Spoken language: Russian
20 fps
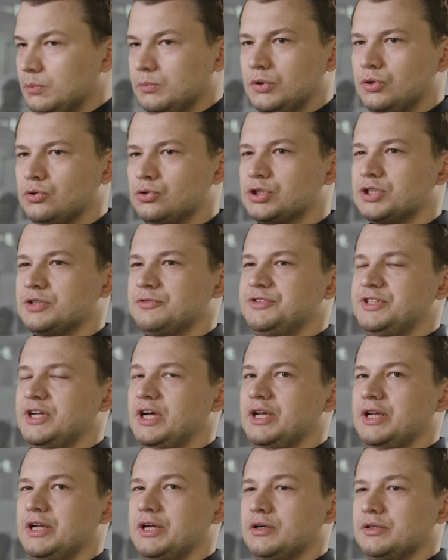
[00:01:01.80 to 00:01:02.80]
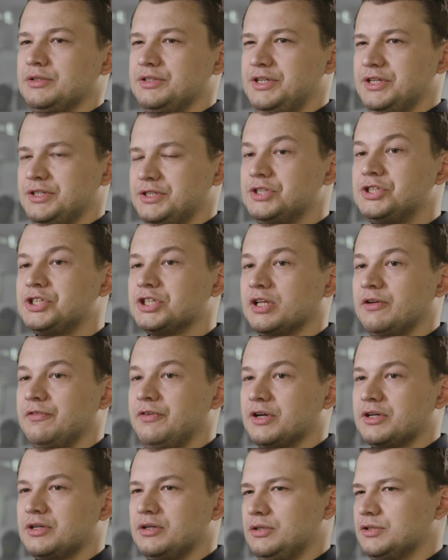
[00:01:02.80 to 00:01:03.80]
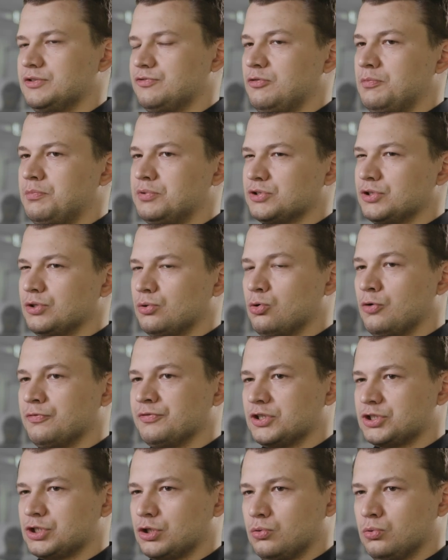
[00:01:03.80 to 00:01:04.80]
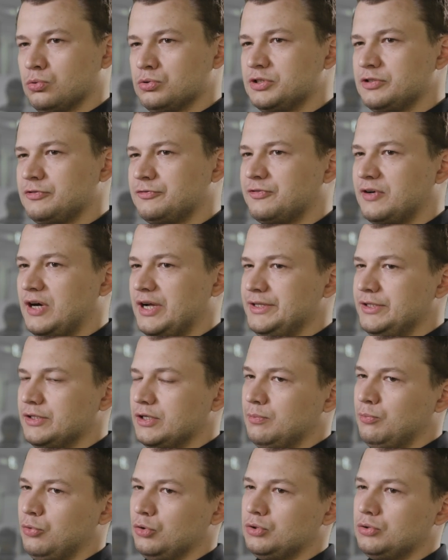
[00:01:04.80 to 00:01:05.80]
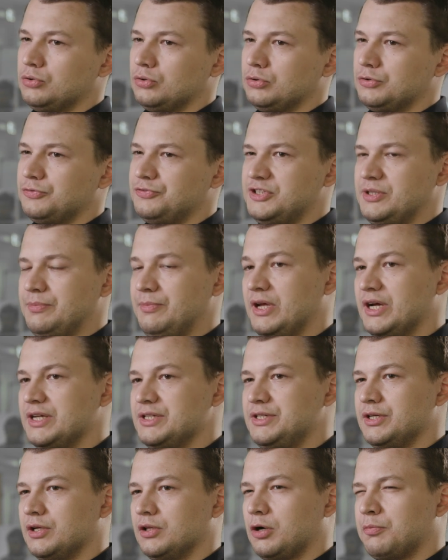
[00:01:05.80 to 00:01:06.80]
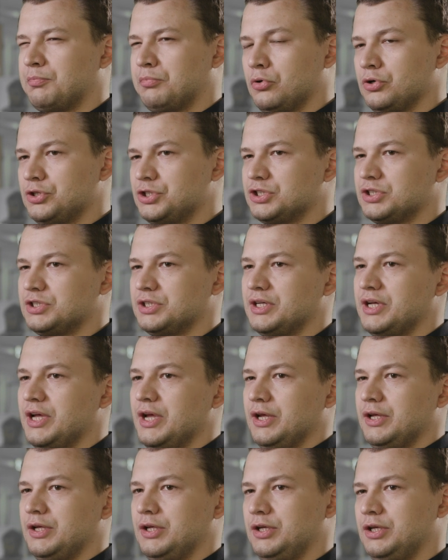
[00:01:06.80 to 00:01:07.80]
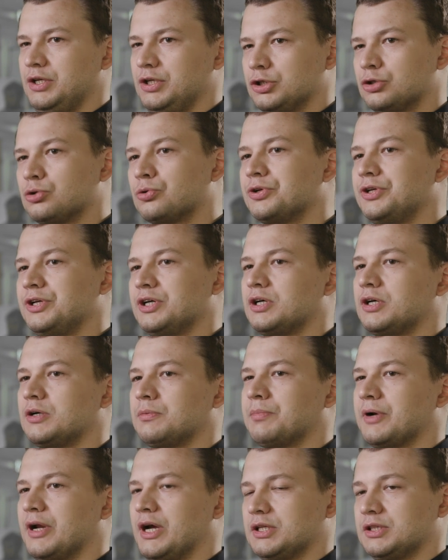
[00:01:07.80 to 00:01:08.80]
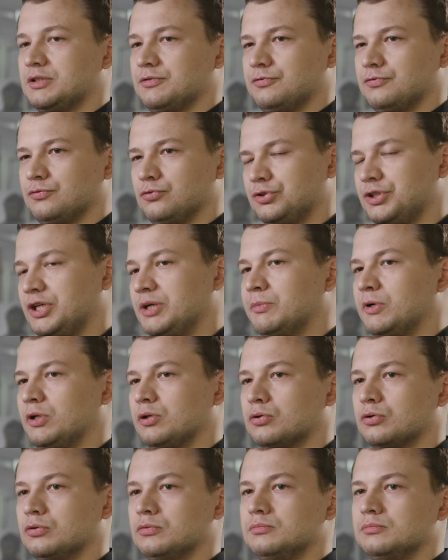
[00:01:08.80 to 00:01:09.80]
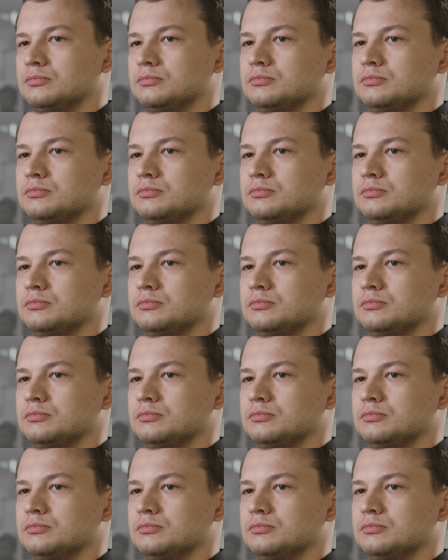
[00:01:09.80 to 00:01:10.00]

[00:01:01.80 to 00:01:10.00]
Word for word: Мы уже взяли 10 человек из выпускников наших курсов. Они работают в семи отделах почты и других проектов внутри Mail.ru.